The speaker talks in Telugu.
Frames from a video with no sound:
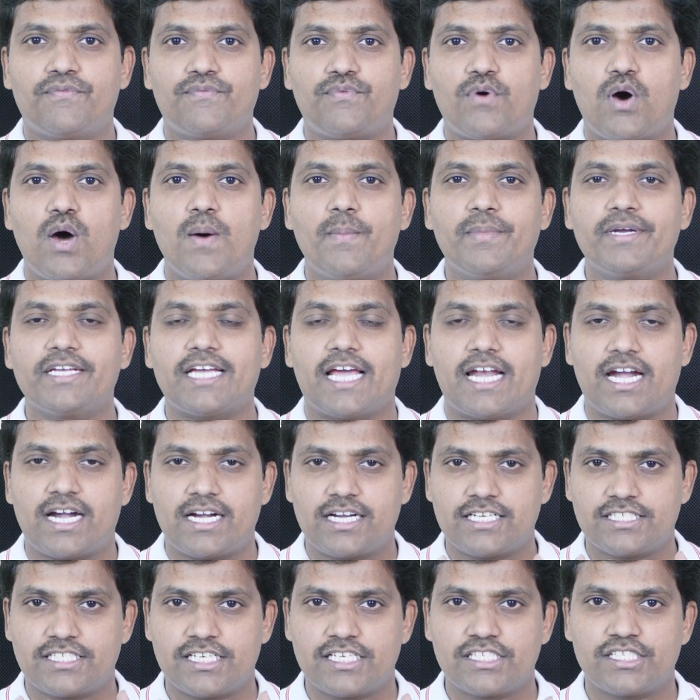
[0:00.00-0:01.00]
ఫామ్ని ఎలా
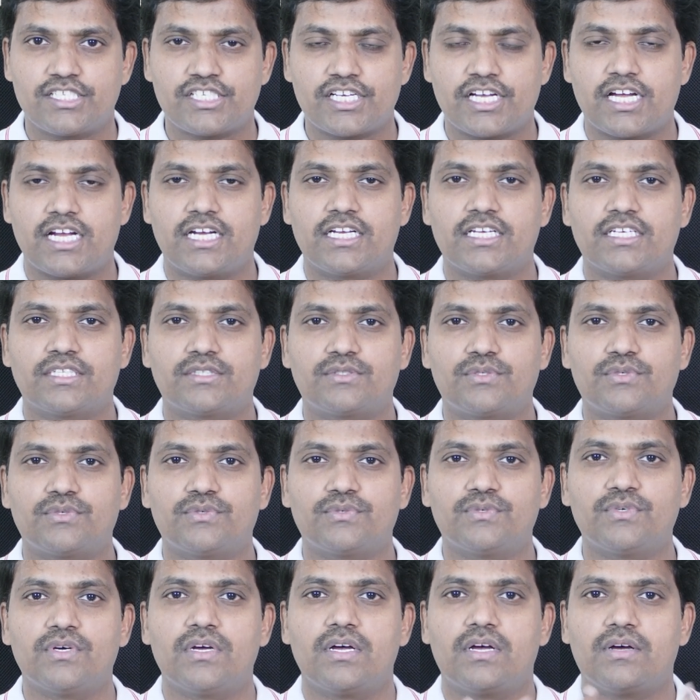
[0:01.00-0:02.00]
డిజైన్ చేయాలి త్రూ
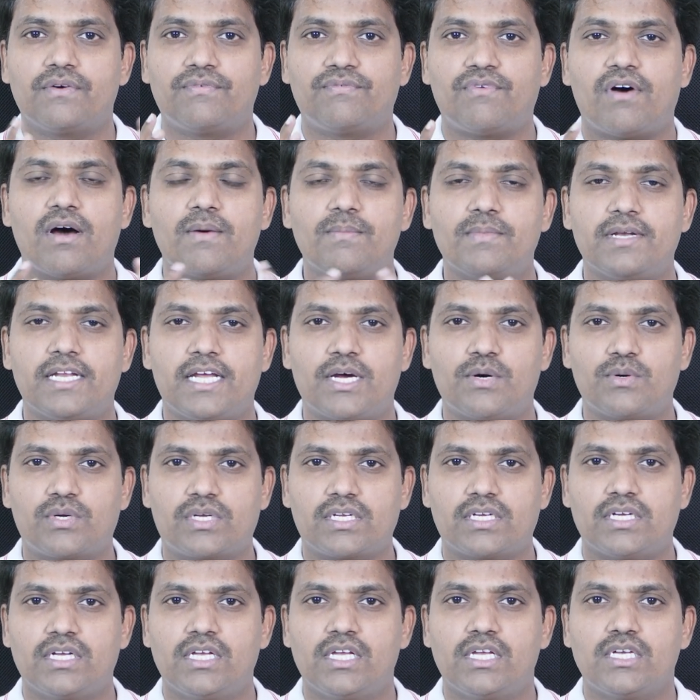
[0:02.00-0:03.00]
ఫామ్
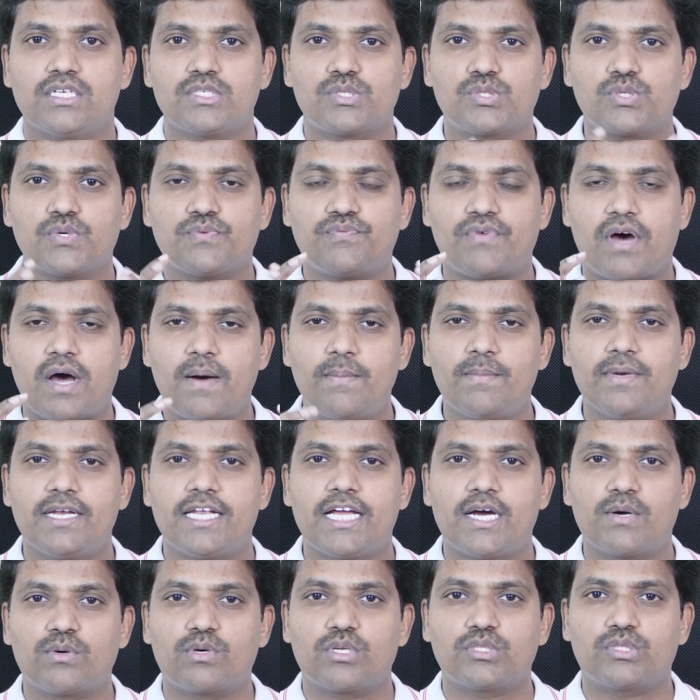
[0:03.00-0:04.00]
లేఅవుట్ సో ఫామ్
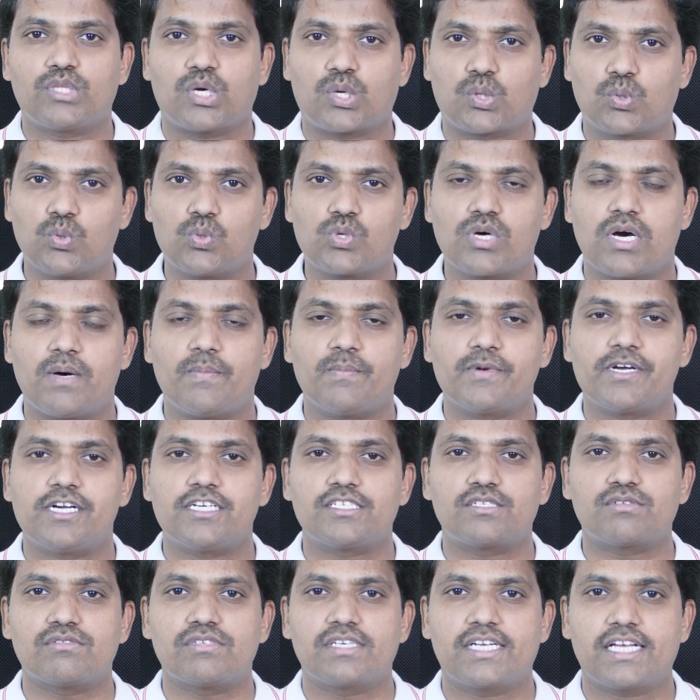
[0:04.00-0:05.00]
లేఅవుట్లో తక్కువ
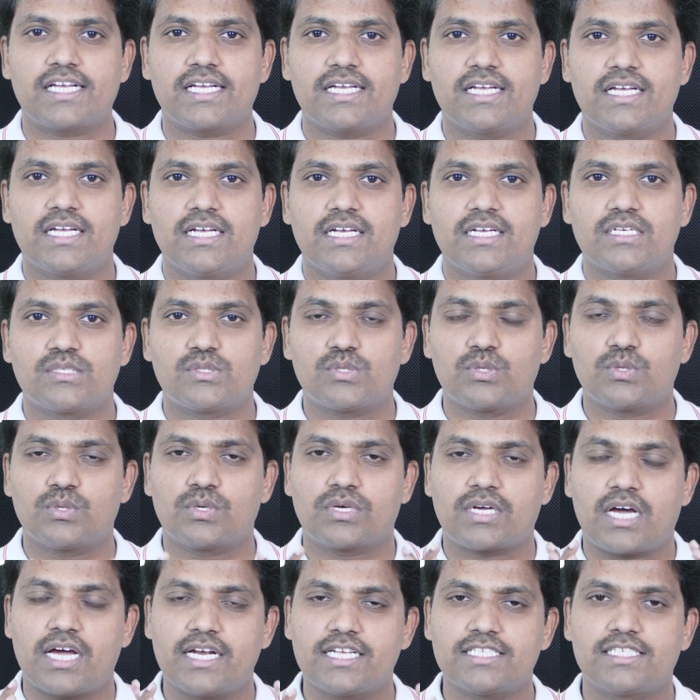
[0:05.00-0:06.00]
కాంపోనెంట్స్ ఉంటాయి సో
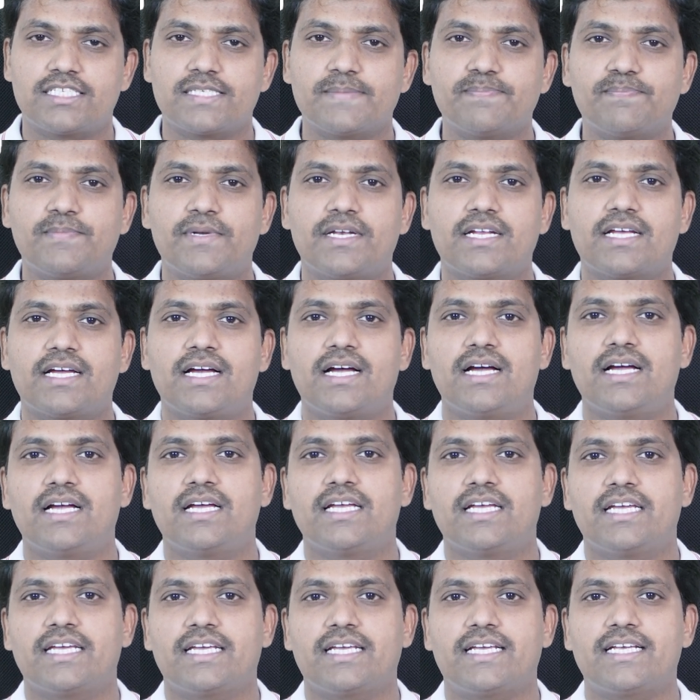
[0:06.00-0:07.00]
కానీ సింపుల్గా
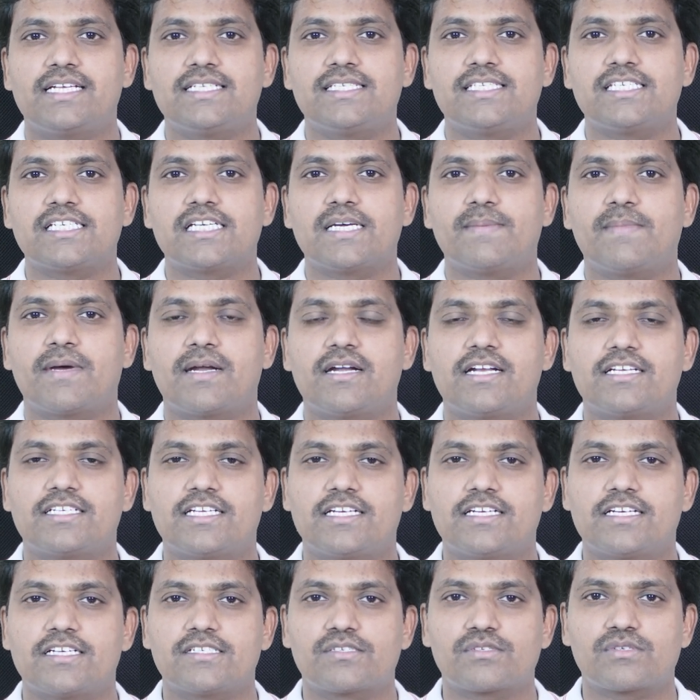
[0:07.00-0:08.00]
ఈజీగా మనం
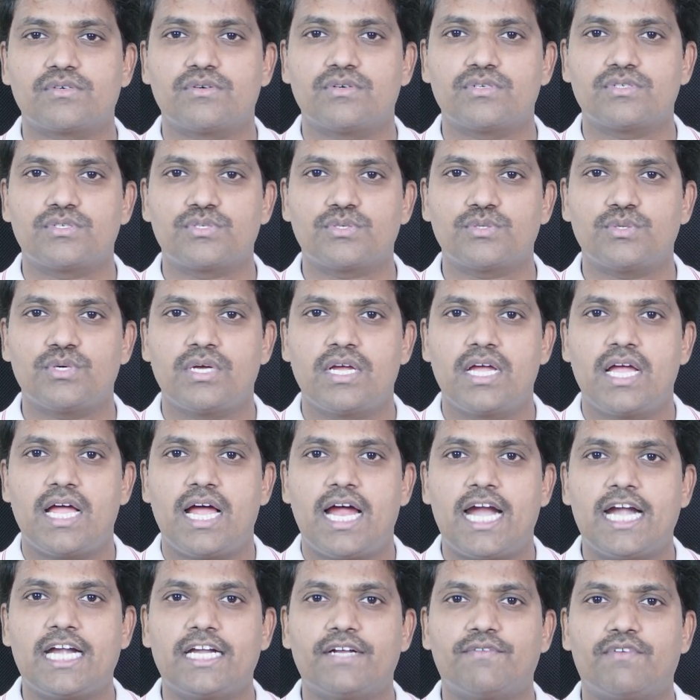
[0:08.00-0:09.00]
డిజైన్ చేసుకోవచ్చు
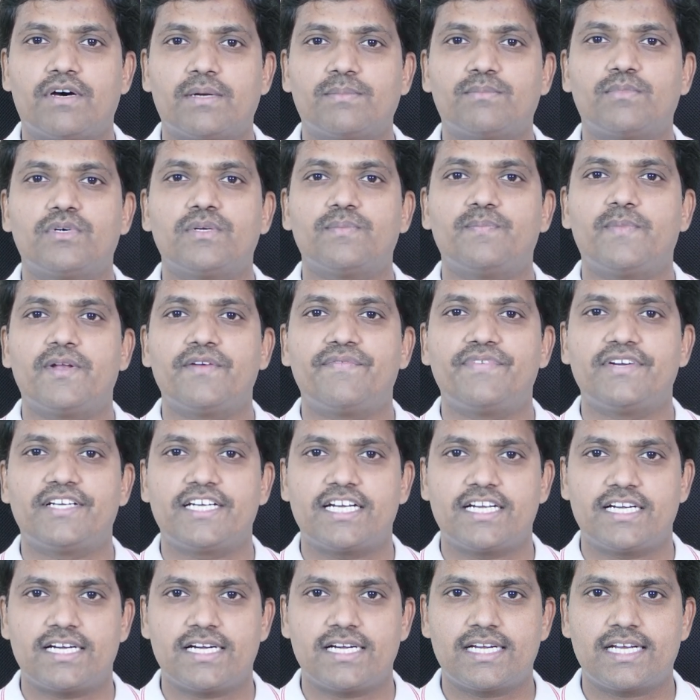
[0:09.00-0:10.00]
అండ్ వన్ మోర్
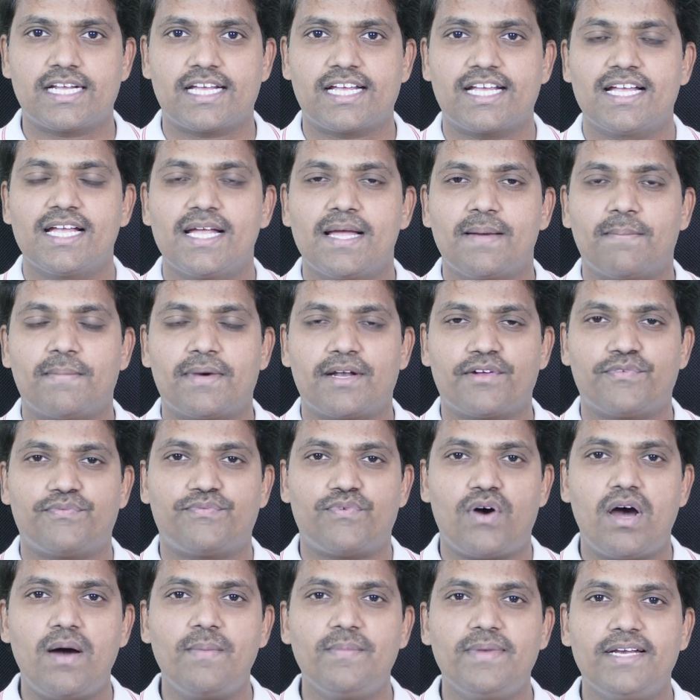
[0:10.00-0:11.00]
బెనిఫిట్ ఏంటంటే మన
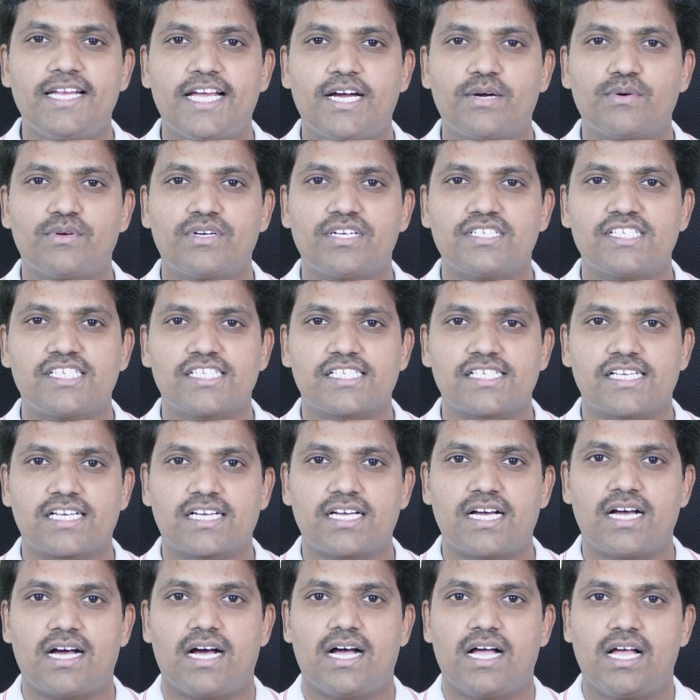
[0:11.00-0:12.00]
ఫామ్ లేఅవుట్ నుంచి
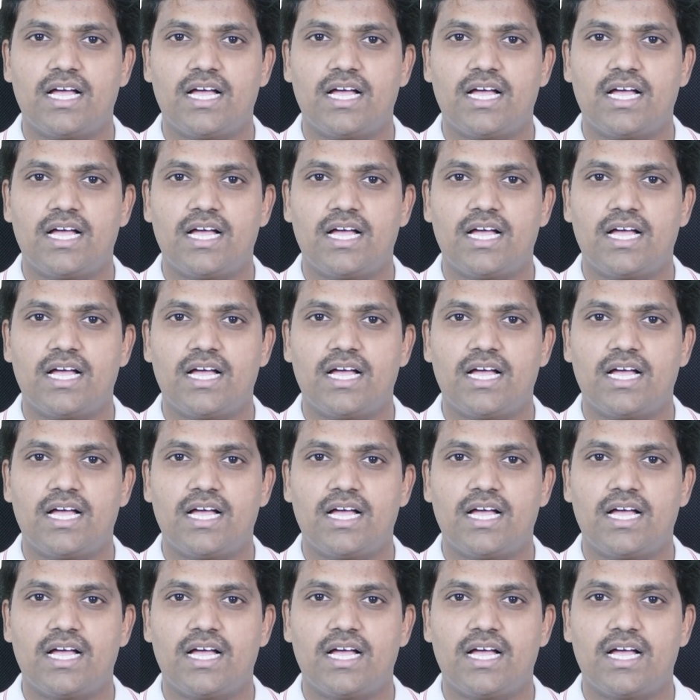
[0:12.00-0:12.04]
కనుక